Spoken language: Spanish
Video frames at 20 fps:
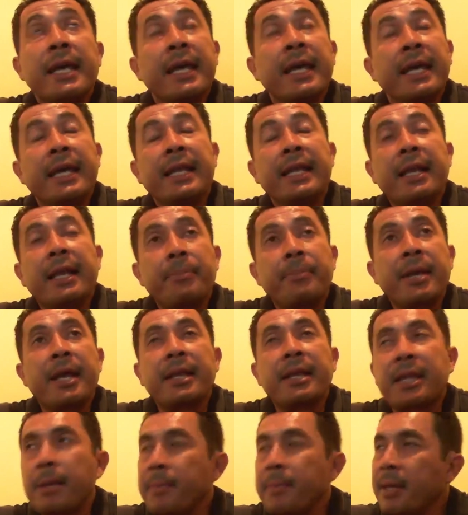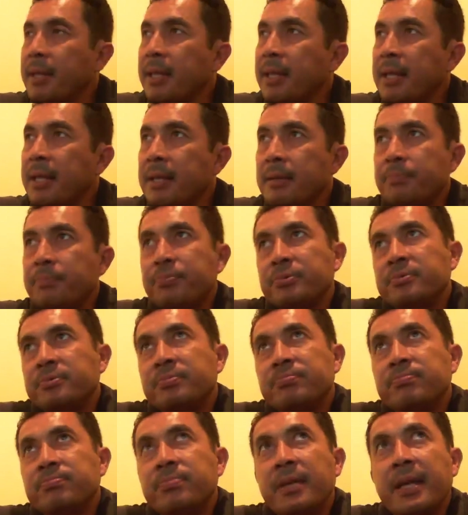Y la miel también eh,
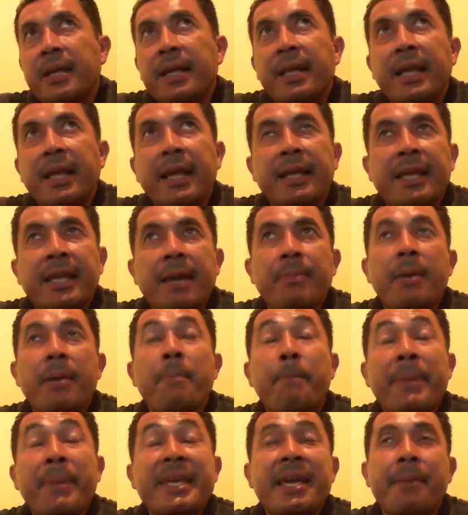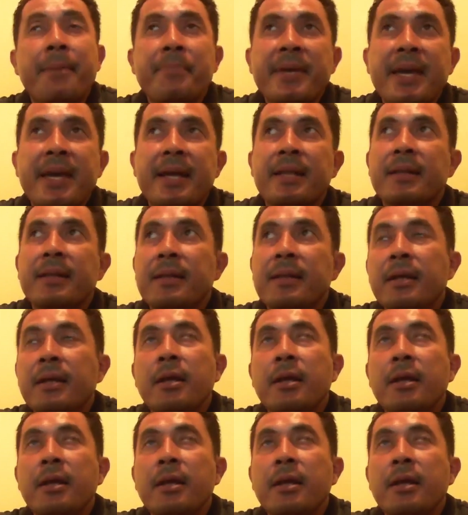pues, le, llaman piña miel,